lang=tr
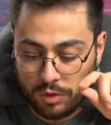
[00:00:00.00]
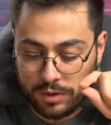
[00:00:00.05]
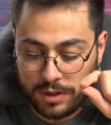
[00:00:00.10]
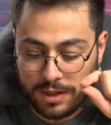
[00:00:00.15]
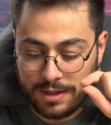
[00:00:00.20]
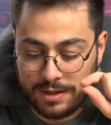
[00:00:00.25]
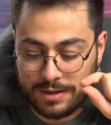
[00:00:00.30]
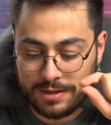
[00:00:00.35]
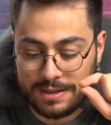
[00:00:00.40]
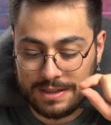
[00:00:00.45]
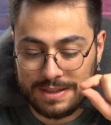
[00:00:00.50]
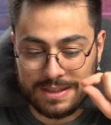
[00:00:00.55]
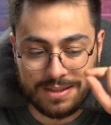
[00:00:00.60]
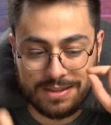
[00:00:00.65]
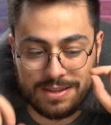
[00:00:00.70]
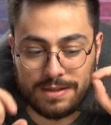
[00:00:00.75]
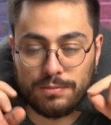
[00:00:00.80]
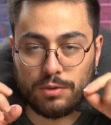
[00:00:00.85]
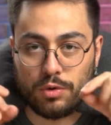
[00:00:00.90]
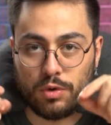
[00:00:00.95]
Ona
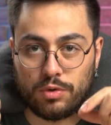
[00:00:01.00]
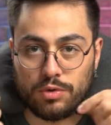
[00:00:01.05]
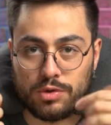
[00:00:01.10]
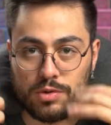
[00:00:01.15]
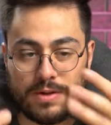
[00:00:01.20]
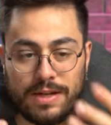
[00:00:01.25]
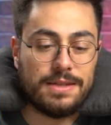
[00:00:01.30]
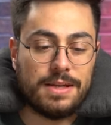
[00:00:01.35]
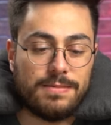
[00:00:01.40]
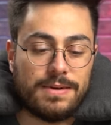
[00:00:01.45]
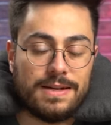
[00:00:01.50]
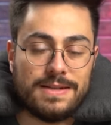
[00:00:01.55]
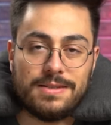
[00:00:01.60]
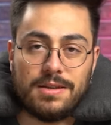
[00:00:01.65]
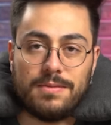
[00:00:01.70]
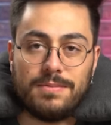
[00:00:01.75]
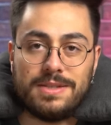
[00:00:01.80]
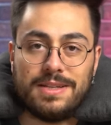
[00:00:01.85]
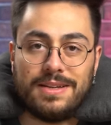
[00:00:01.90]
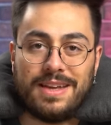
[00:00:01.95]
yakın bir kokusu var. Bir de
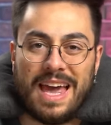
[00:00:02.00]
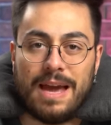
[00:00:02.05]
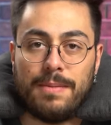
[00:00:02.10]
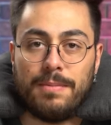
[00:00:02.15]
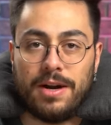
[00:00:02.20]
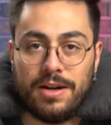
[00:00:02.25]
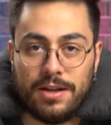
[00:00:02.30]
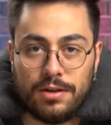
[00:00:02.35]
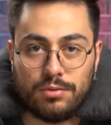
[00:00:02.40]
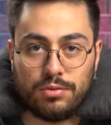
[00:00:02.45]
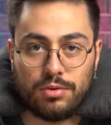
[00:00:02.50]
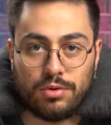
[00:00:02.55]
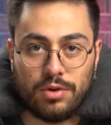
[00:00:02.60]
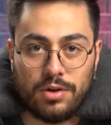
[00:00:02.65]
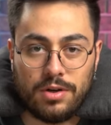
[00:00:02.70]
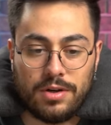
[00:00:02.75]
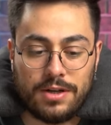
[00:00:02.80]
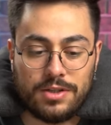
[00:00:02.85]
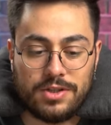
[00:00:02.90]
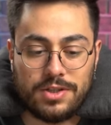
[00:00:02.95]
malzeme bir tık emanet
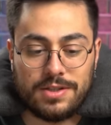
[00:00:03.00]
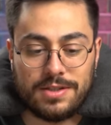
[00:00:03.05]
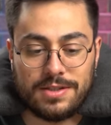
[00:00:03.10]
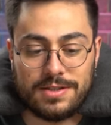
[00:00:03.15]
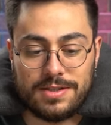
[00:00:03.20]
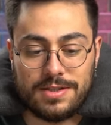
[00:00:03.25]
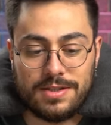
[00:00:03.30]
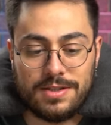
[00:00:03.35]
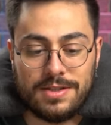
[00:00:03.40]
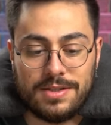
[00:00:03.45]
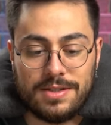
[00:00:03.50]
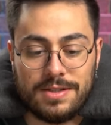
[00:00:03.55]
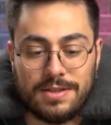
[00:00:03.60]
duruyor açıkçası.